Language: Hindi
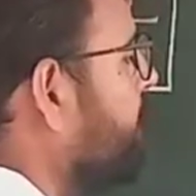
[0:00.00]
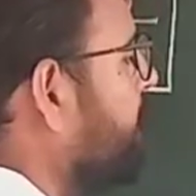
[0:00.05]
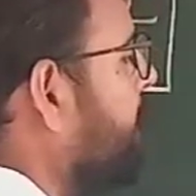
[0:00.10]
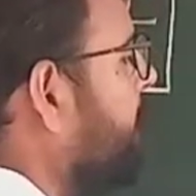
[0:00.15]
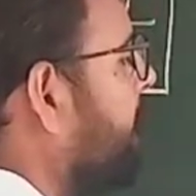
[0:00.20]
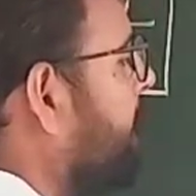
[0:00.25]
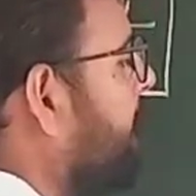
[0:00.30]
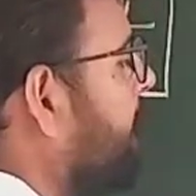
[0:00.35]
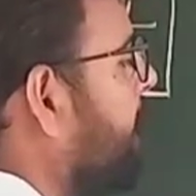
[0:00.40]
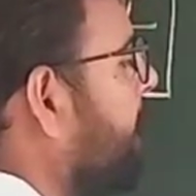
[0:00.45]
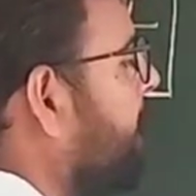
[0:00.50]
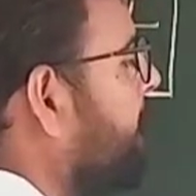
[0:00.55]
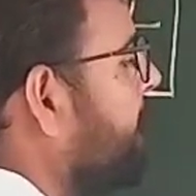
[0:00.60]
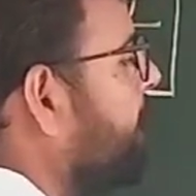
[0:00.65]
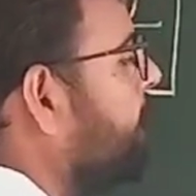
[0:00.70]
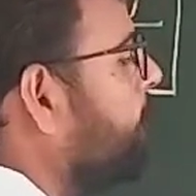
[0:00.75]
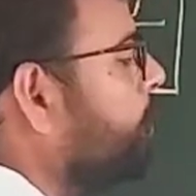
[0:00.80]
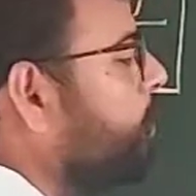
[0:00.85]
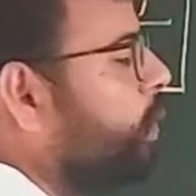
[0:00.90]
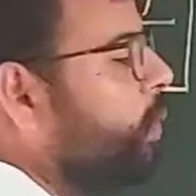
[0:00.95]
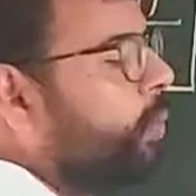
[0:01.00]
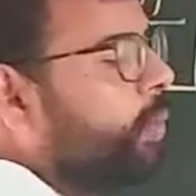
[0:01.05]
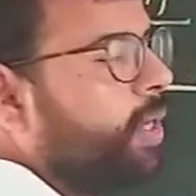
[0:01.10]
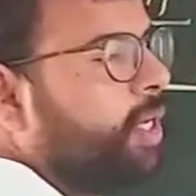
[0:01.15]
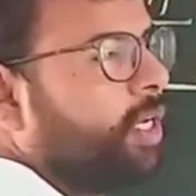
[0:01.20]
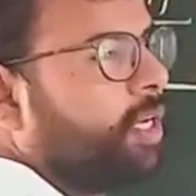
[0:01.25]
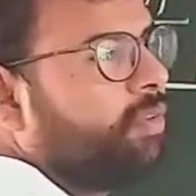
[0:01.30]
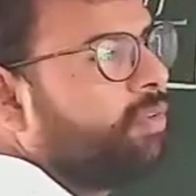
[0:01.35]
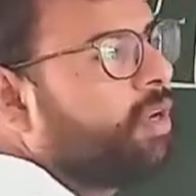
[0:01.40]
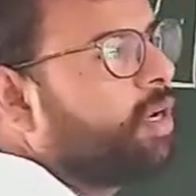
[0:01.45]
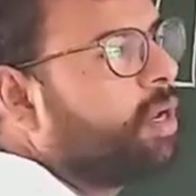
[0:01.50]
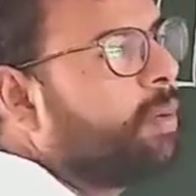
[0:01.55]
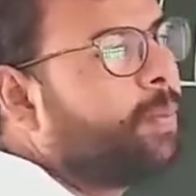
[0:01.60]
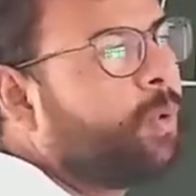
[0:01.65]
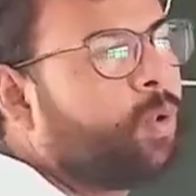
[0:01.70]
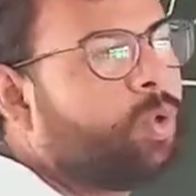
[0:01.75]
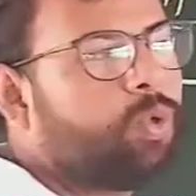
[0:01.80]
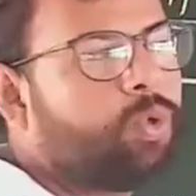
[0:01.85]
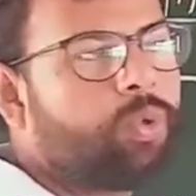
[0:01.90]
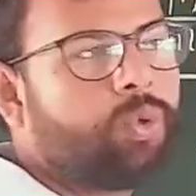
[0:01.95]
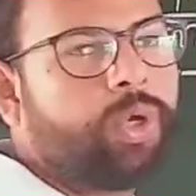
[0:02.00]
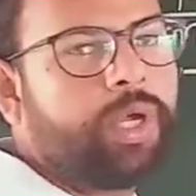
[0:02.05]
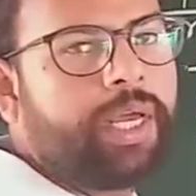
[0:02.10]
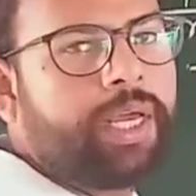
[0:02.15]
टेल आने की प्रोबेबिलिटी वन अपॉइंट टू